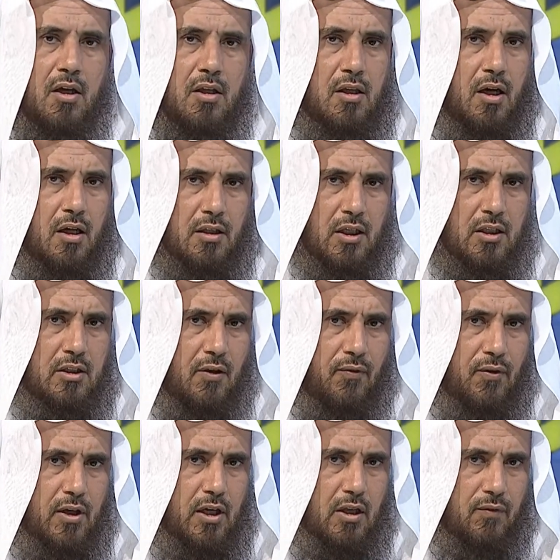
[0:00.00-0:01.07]
إذا قطع
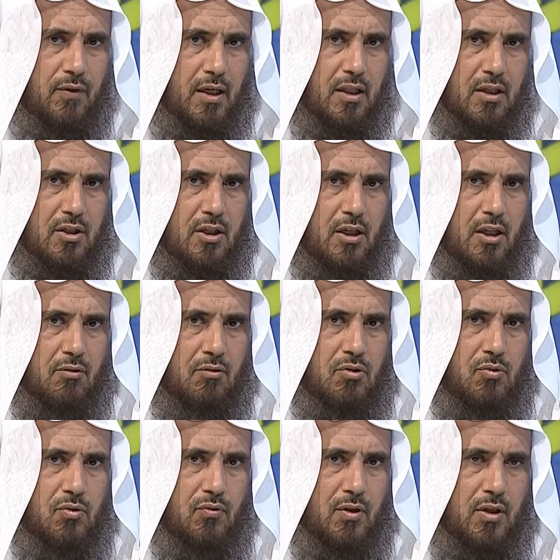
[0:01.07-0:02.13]
التفكير في هذا الشيء الذي
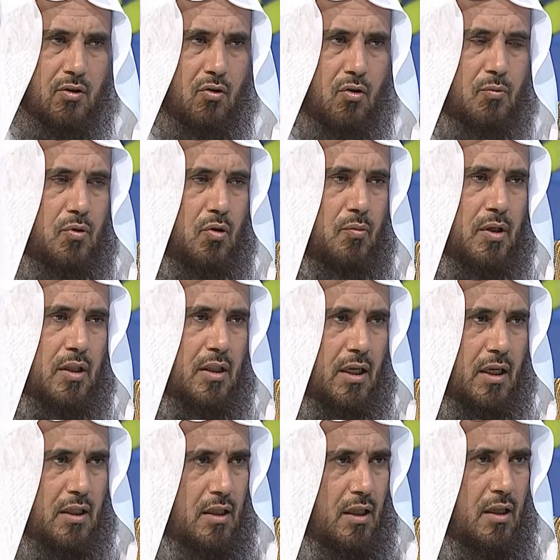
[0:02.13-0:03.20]
يوسوس فيه يوم يومين
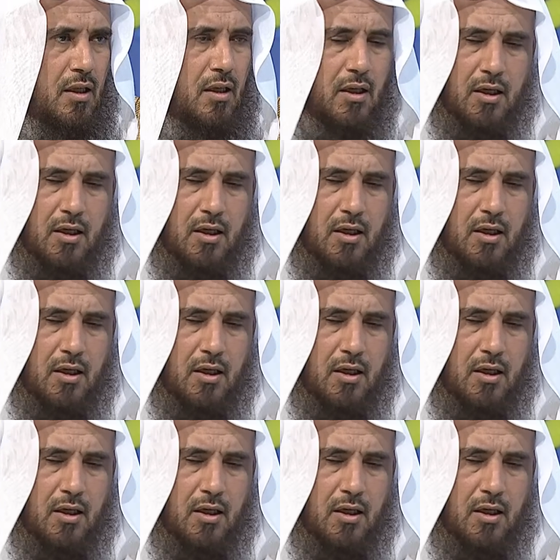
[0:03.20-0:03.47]
ثلاثة